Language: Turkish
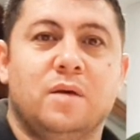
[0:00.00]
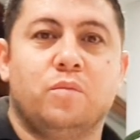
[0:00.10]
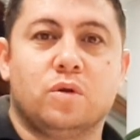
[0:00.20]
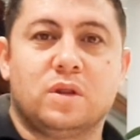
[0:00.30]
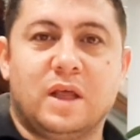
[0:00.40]

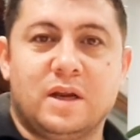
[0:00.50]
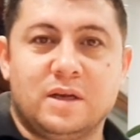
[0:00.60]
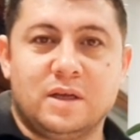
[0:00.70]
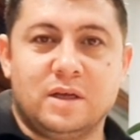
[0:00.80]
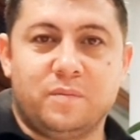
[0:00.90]

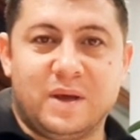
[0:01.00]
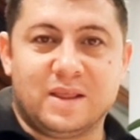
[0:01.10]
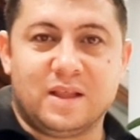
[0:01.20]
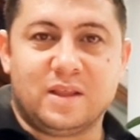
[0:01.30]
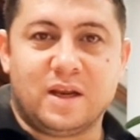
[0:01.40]
botlarını
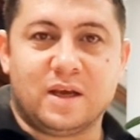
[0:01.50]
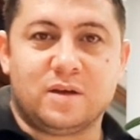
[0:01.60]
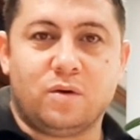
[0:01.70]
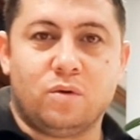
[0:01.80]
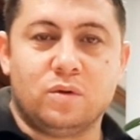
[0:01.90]

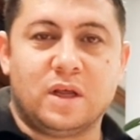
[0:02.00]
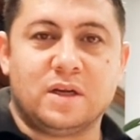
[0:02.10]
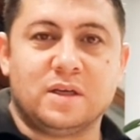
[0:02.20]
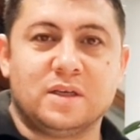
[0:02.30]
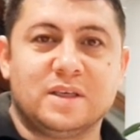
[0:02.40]
patlatarak
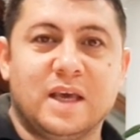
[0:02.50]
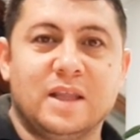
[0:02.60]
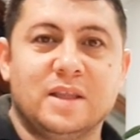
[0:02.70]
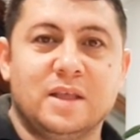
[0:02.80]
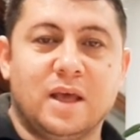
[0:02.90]
onları
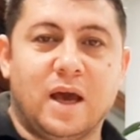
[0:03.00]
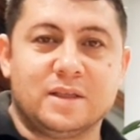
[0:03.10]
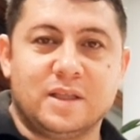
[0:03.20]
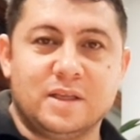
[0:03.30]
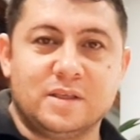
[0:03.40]
kendi
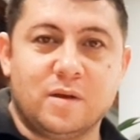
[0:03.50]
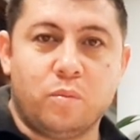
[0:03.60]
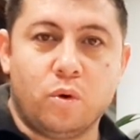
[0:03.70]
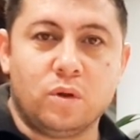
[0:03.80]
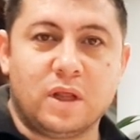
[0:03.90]
Akdeniz'de
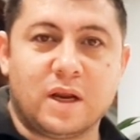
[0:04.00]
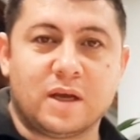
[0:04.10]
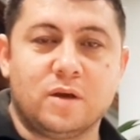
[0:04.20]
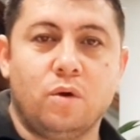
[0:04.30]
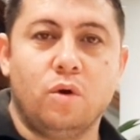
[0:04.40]
boğularak
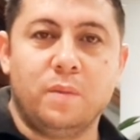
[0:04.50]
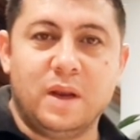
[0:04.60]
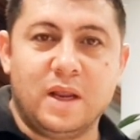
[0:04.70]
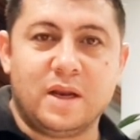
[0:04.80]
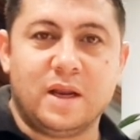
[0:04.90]

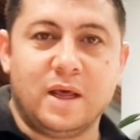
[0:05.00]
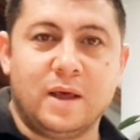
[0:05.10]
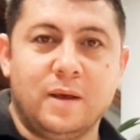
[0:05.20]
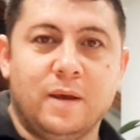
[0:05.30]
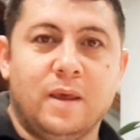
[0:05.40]
ölmelerine
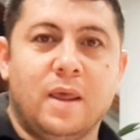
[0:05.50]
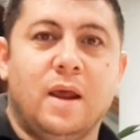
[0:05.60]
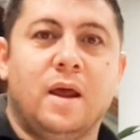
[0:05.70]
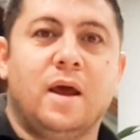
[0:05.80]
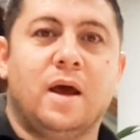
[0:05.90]

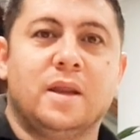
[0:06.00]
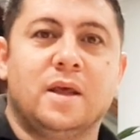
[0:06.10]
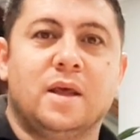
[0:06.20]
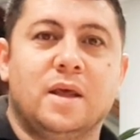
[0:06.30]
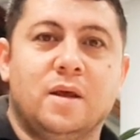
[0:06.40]
hani
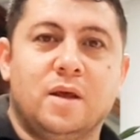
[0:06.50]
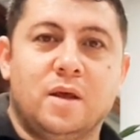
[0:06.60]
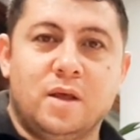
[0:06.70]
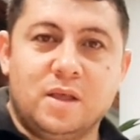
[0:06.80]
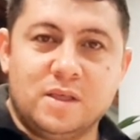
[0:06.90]

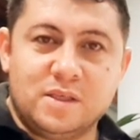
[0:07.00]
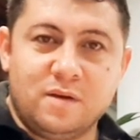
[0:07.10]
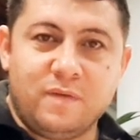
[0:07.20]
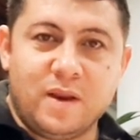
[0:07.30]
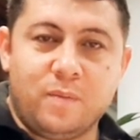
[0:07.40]
e,
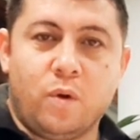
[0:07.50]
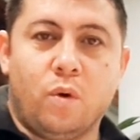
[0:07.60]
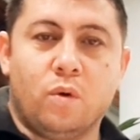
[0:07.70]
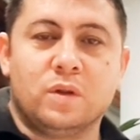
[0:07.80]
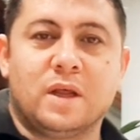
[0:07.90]
izin verip
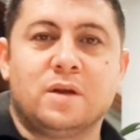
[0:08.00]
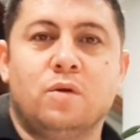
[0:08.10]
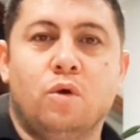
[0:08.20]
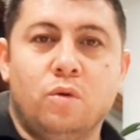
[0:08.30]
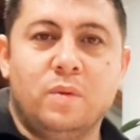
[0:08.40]

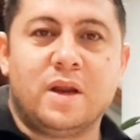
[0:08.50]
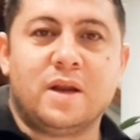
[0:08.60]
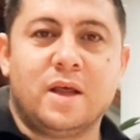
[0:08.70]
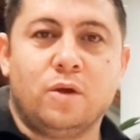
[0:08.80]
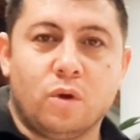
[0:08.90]
onların
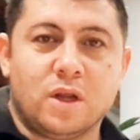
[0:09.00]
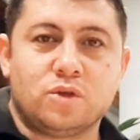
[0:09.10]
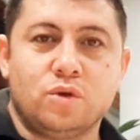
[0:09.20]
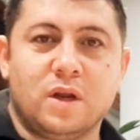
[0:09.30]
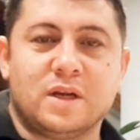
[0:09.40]
ölümlerine yol
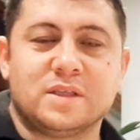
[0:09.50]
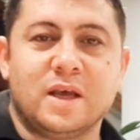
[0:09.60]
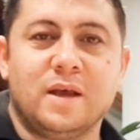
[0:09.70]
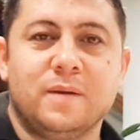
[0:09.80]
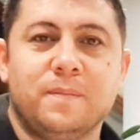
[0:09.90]

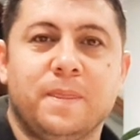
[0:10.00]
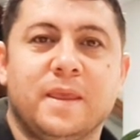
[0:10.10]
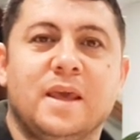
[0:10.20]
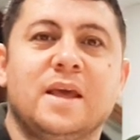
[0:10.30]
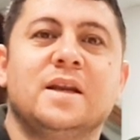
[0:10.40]
açıyorlarsa
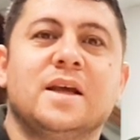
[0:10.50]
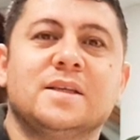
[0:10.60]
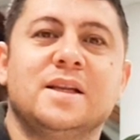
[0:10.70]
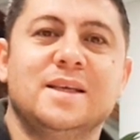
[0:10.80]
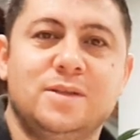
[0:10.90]
geri
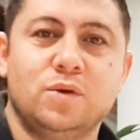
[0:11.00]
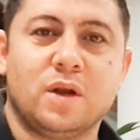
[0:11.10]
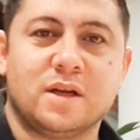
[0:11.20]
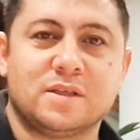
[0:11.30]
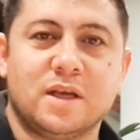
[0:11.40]
nasıl
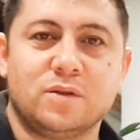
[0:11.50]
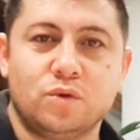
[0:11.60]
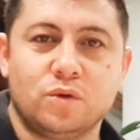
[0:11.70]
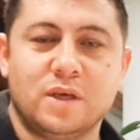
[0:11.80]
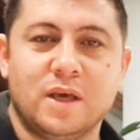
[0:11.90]
itiyorlarsa
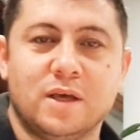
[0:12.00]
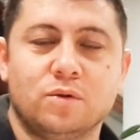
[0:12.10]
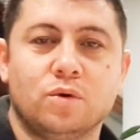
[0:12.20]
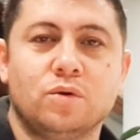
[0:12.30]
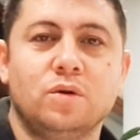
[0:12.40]
Türkiye'ye
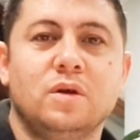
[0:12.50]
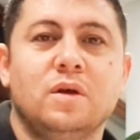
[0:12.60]
doğru